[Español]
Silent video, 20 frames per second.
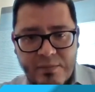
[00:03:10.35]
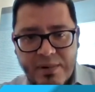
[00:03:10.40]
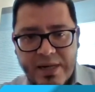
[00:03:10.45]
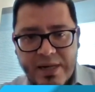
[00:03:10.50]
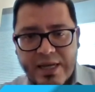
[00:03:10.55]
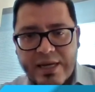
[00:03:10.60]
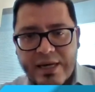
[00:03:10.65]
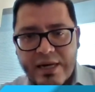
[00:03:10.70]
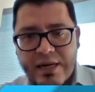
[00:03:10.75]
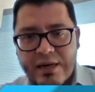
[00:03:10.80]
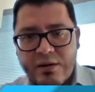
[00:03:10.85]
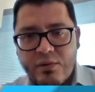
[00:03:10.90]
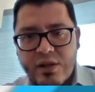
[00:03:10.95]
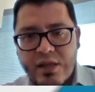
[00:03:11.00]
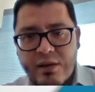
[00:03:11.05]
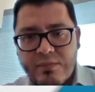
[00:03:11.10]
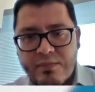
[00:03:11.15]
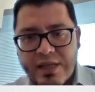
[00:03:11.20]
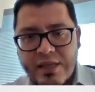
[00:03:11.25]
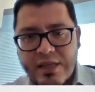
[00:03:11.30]
aplicar la
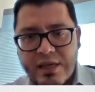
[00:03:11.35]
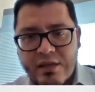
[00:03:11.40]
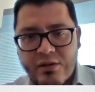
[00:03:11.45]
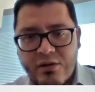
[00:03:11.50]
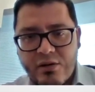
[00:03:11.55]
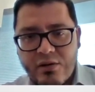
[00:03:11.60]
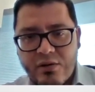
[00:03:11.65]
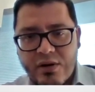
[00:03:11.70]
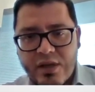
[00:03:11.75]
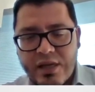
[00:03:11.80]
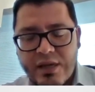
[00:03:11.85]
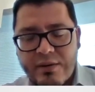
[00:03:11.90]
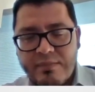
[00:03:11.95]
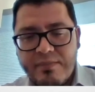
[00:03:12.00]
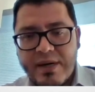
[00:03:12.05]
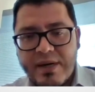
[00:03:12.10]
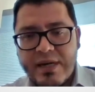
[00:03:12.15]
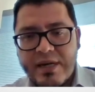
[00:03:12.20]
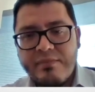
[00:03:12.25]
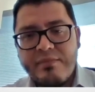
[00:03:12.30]
última tecnología
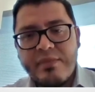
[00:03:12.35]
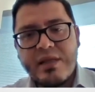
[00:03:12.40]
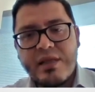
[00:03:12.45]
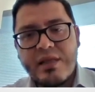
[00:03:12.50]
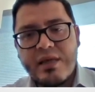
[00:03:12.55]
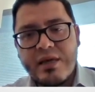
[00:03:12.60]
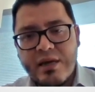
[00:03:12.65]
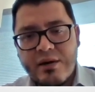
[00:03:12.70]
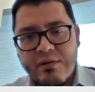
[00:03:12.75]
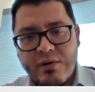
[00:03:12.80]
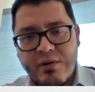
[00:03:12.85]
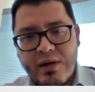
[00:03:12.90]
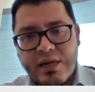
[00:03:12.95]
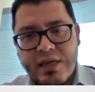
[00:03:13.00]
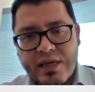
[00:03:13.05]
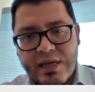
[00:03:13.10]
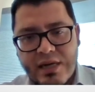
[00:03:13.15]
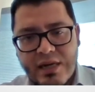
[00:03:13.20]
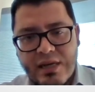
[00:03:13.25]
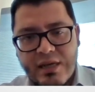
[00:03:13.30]
para mitigar
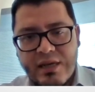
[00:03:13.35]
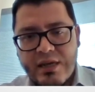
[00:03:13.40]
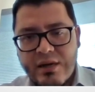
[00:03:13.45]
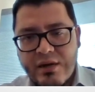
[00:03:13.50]
cualquier,